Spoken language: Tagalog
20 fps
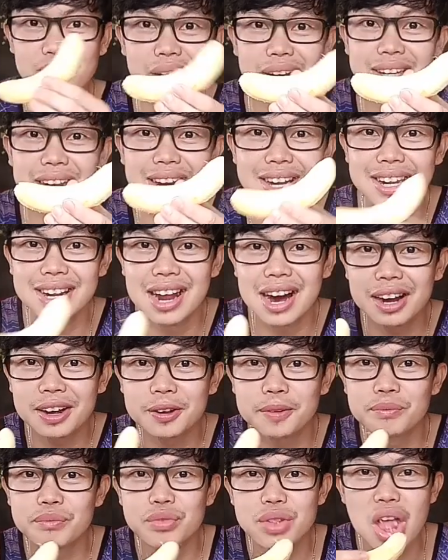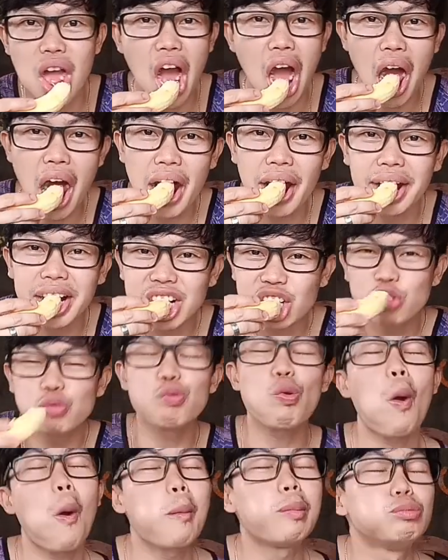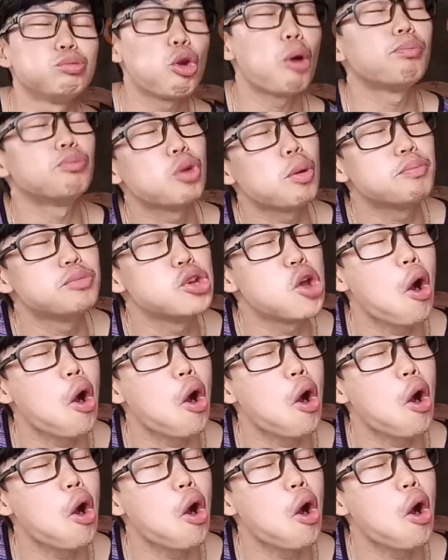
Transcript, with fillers: Madali lang. Yum, yum, yum,